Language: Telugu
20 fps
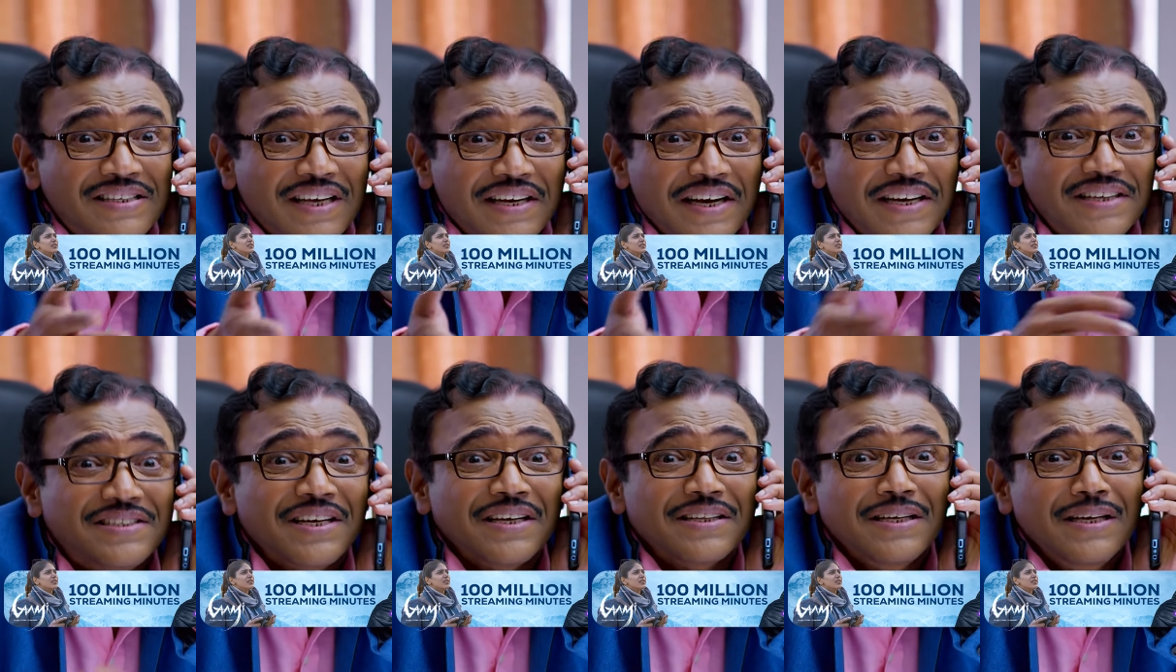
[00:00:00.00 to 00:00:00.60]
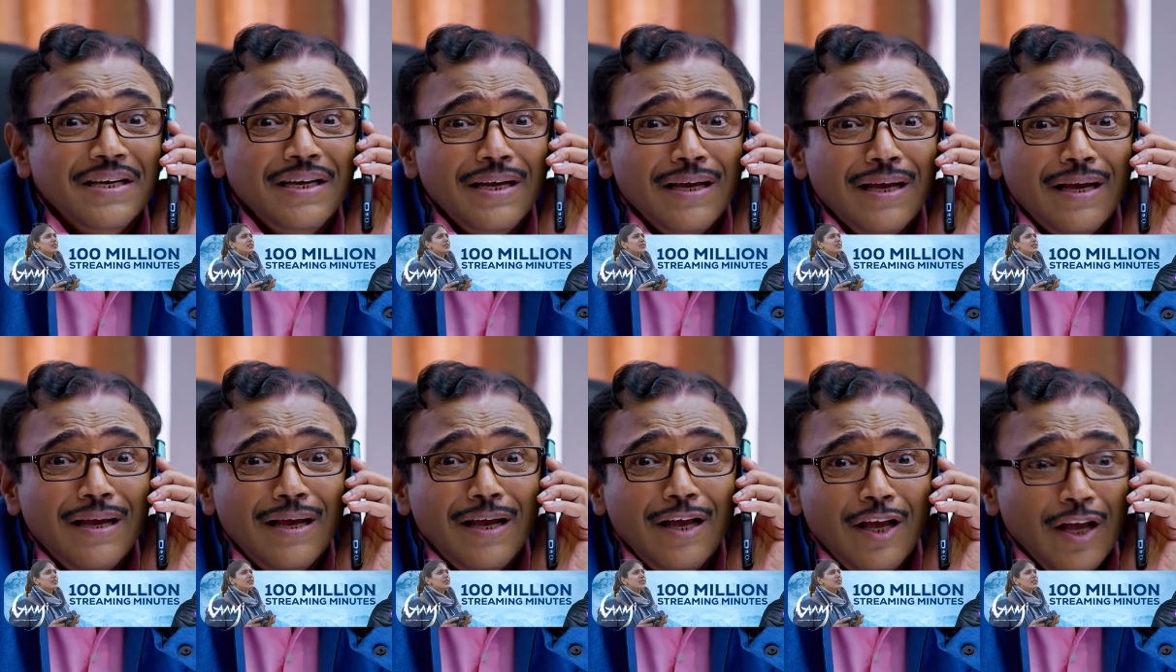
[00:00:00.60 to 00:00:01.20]
ఏంటి సార్
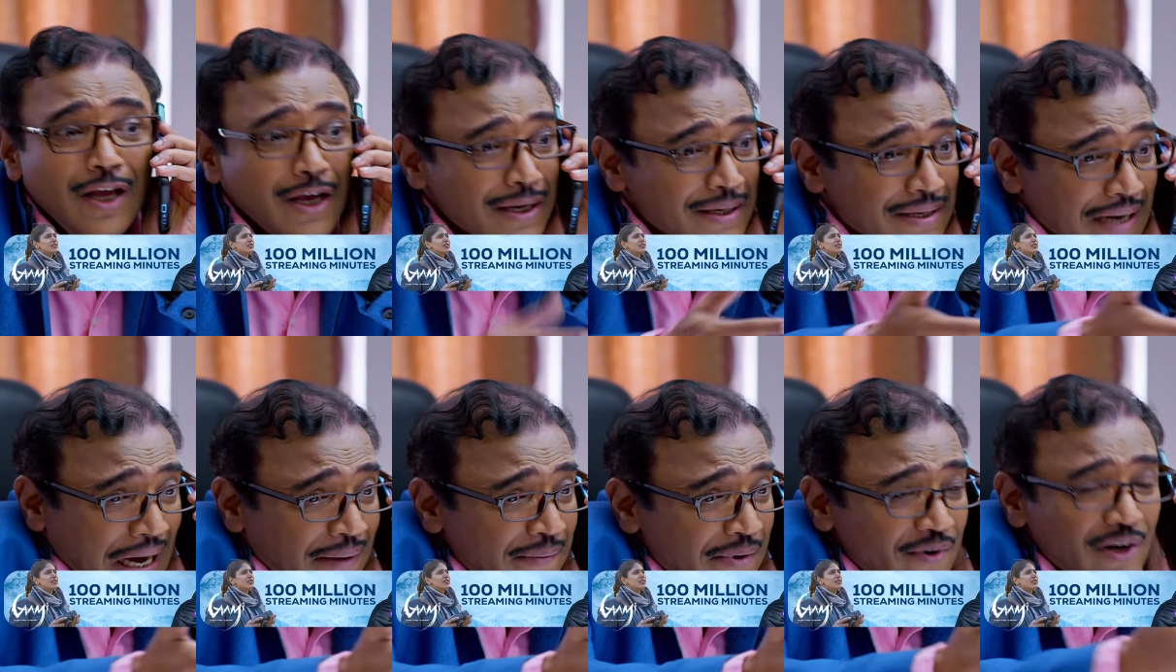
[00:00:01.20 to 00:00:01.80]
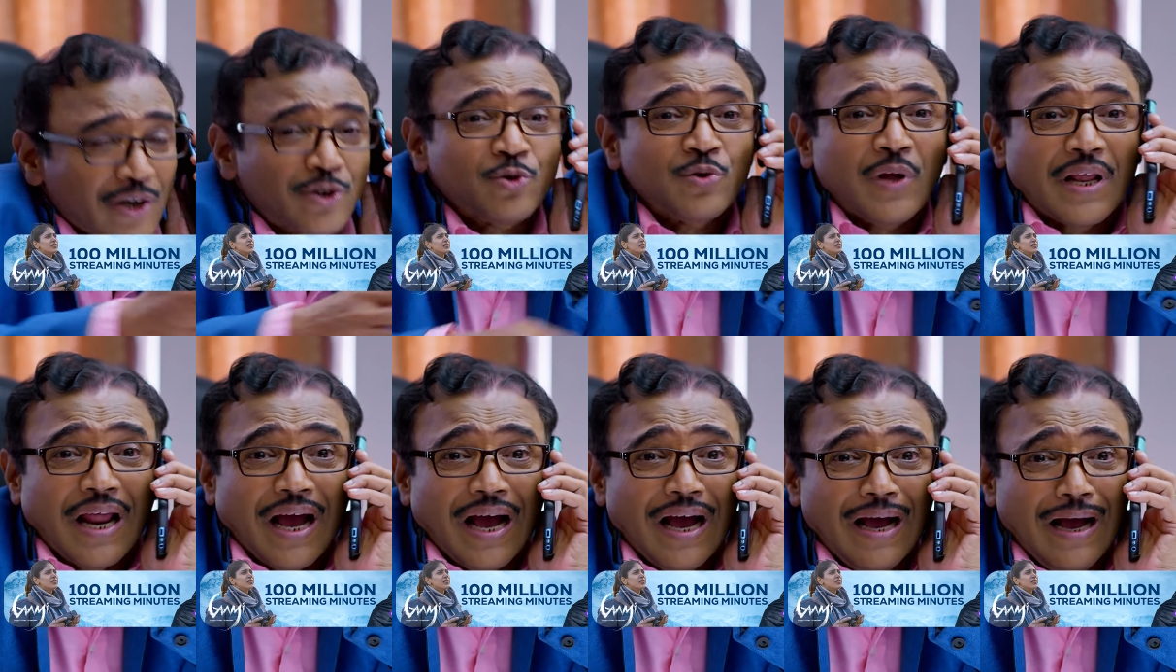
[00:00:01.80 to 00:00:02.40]
ఏడ్చింది నా మనవడు
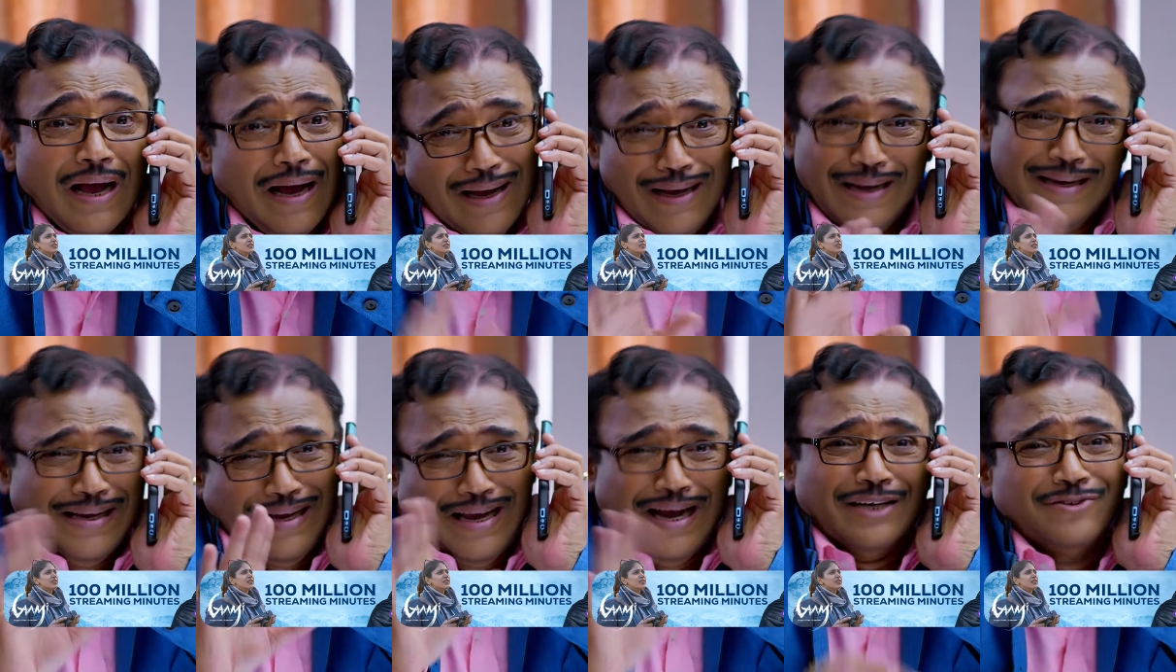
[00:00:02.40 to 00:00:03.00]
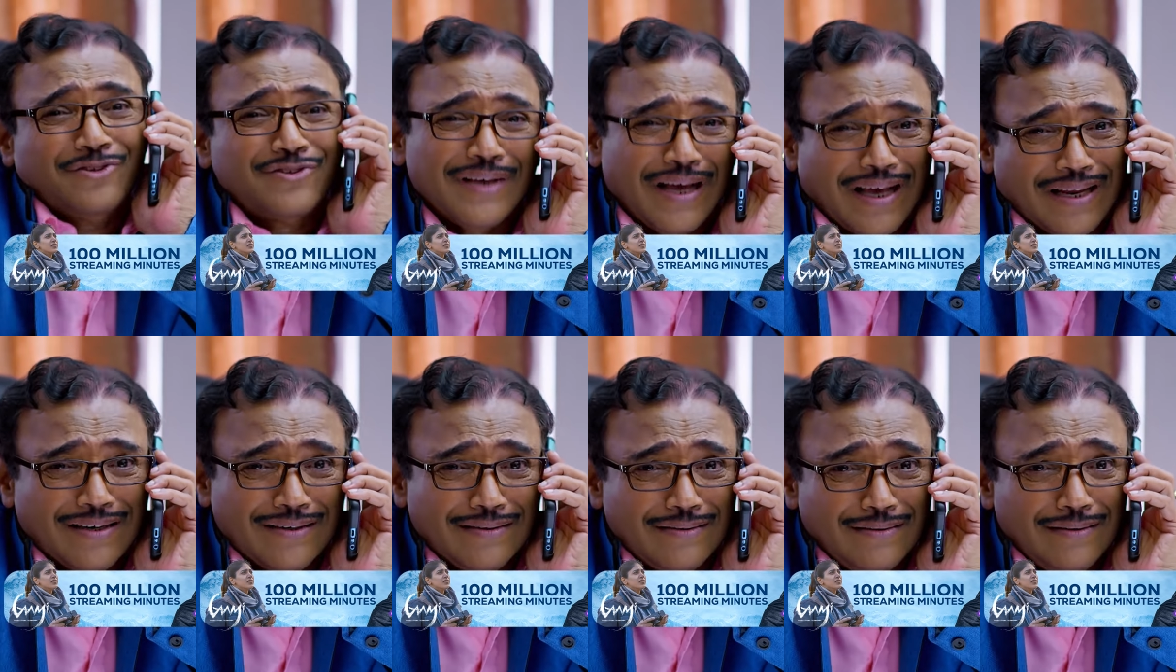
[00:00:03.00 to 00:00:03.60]
అంటున్నారా కాదు
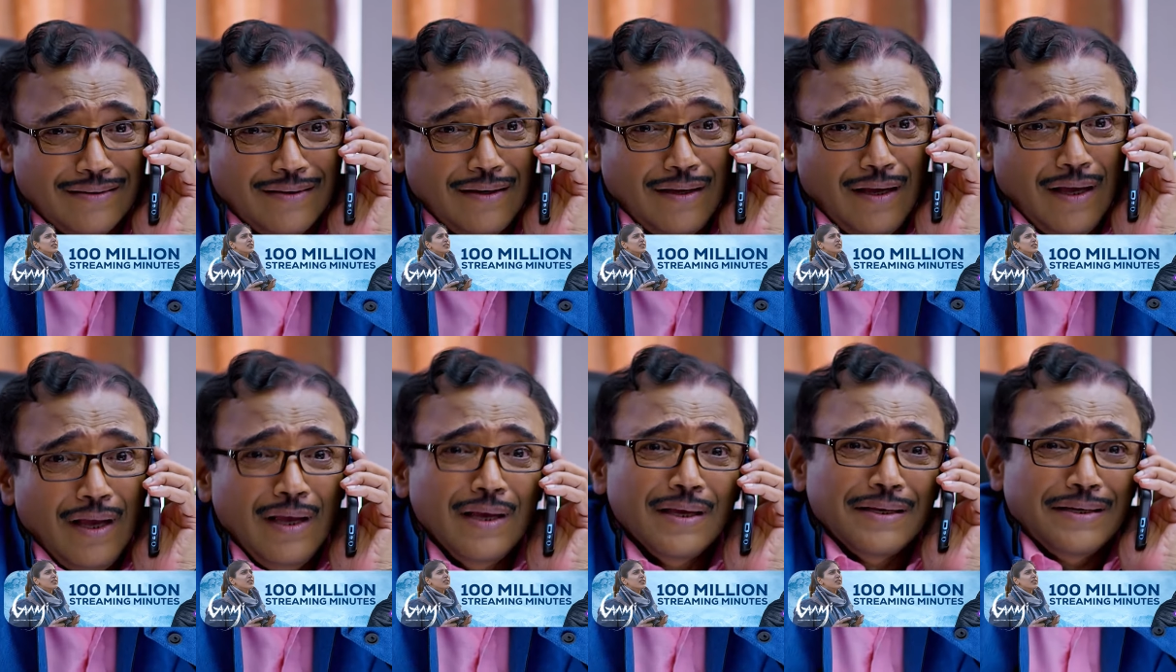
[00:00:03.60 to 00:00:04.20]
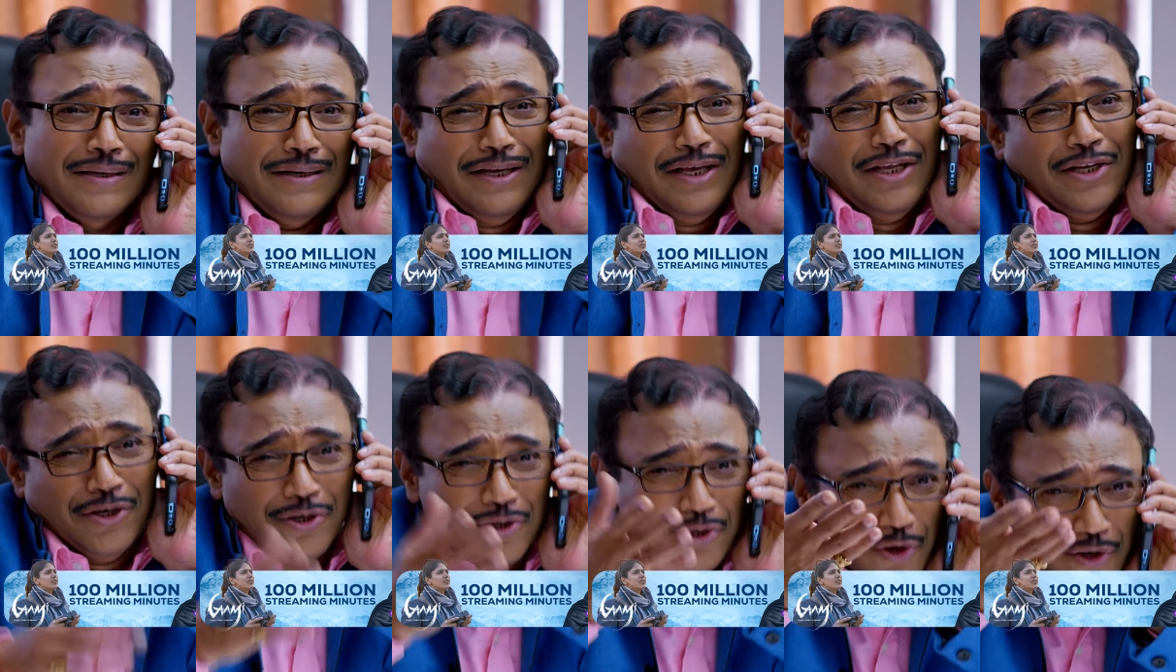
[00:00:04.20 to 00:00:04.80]
సార్
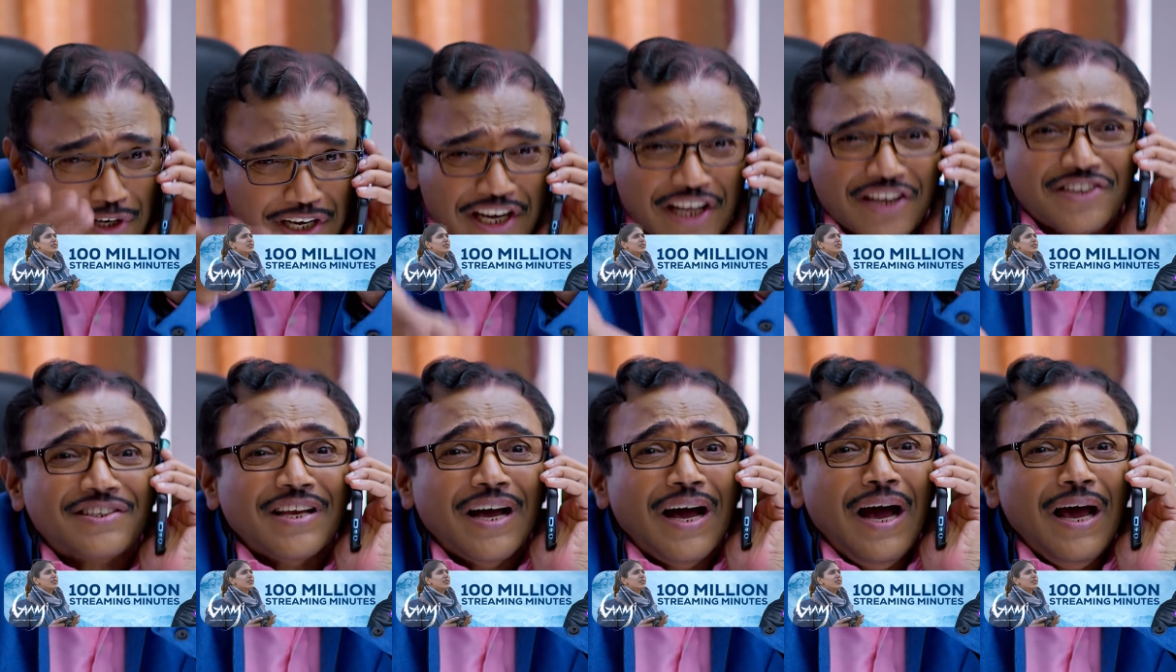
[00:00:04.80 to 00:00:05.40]
నేను ఇంట్లో లేను